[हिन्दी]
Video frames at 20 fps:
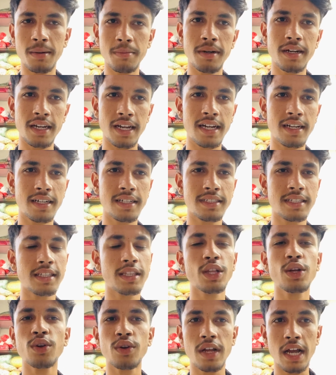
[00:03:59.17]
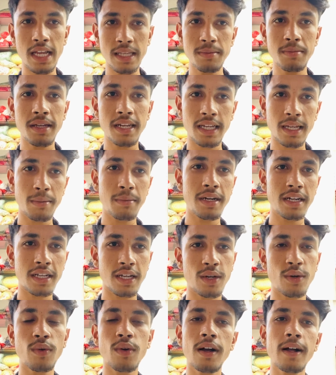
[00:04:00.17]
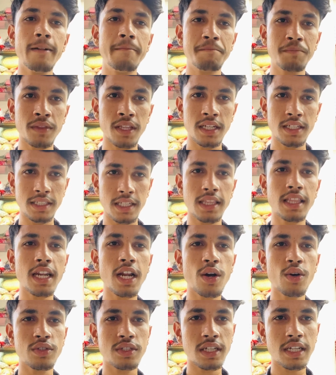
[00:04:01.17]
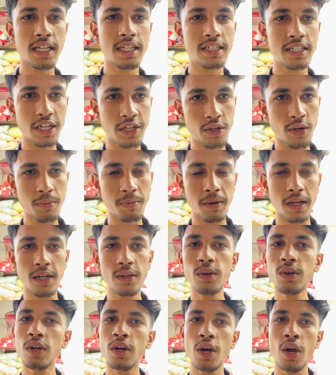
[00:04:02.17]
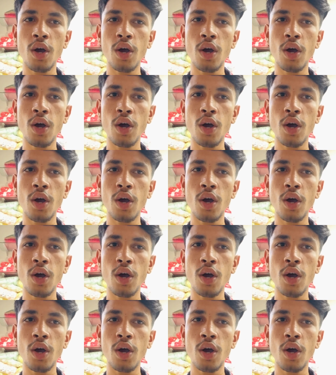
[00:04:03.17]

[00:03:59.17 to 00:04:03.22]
घर में ट्रेन कर सकते हैं और गाइज मैं रिकमेंड करूँगा जितना हो सके स्ट्रीट डॉग पालो